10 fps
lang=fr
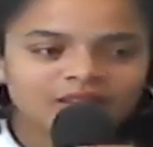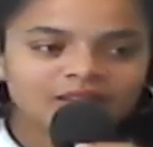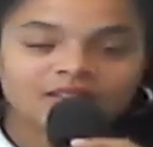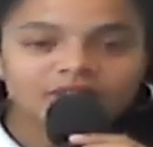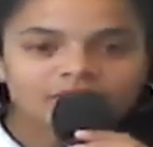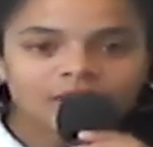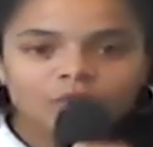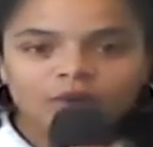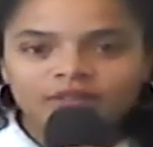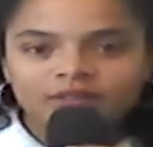Et ça a été un
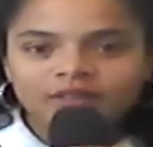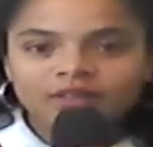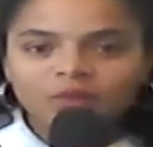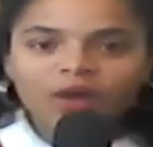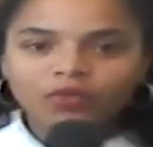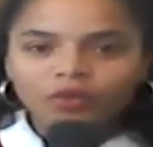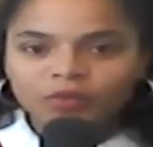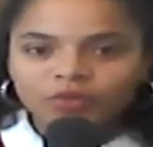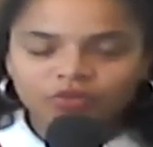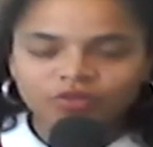mois qui était hyper fort,
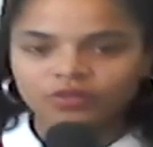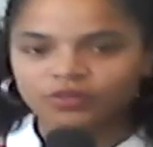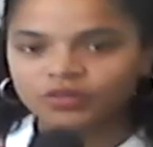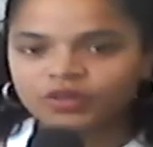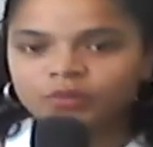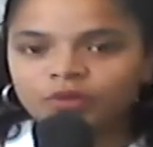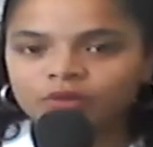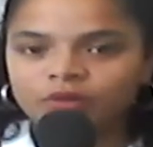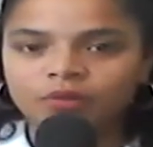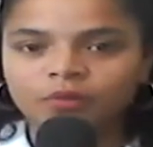parce que j'avais
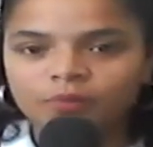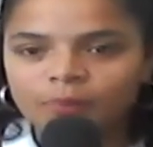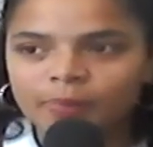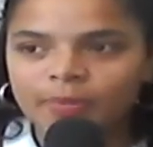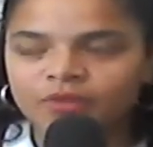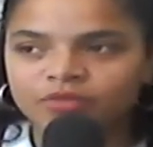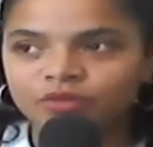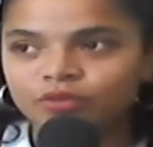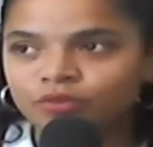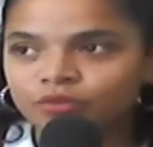vraiment euh,
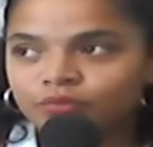vécu